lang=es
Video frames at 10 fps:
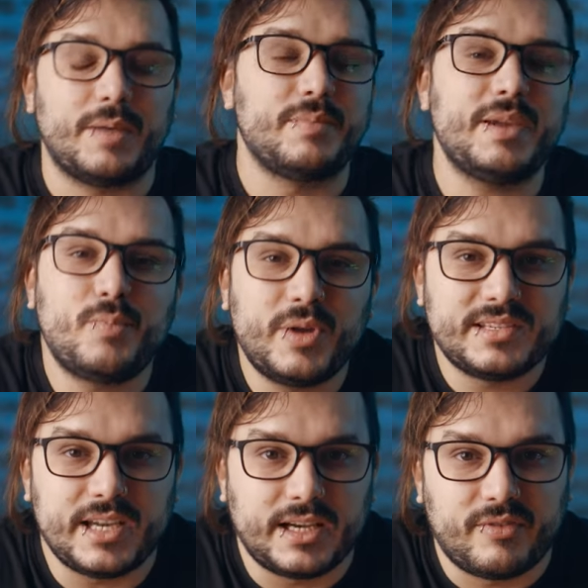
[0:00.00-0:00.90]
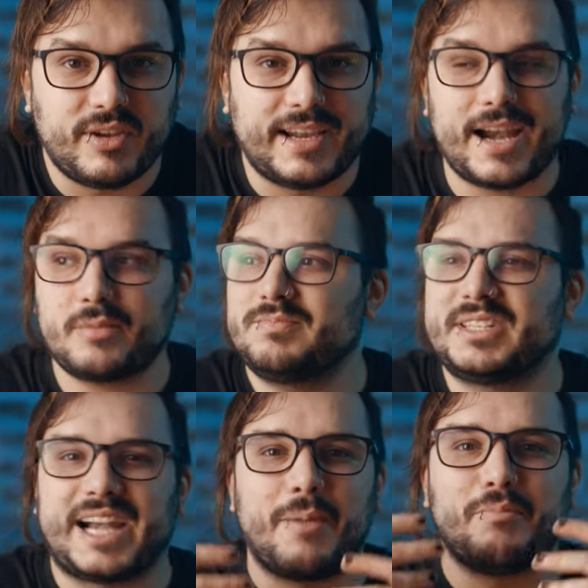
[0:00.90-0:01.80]
También puede significar
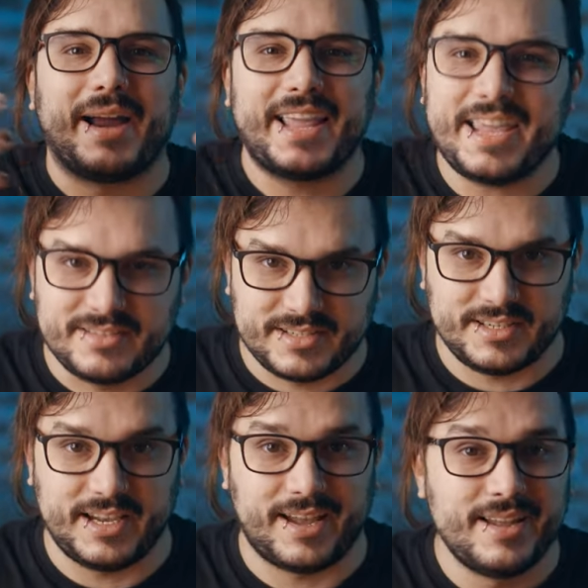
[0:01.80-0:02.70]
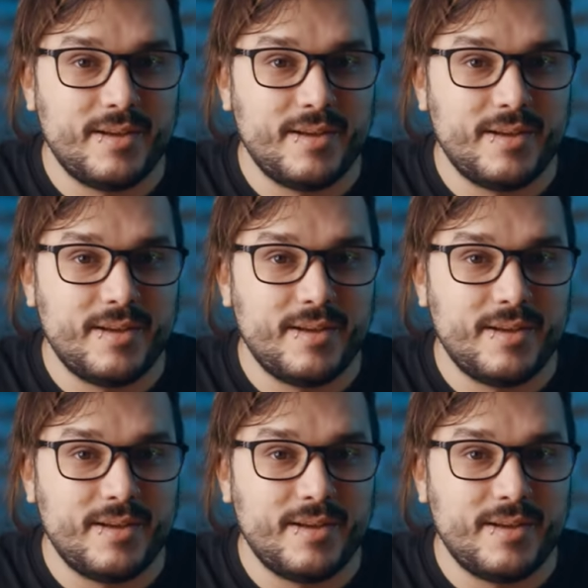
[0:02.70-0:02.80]
transparencia,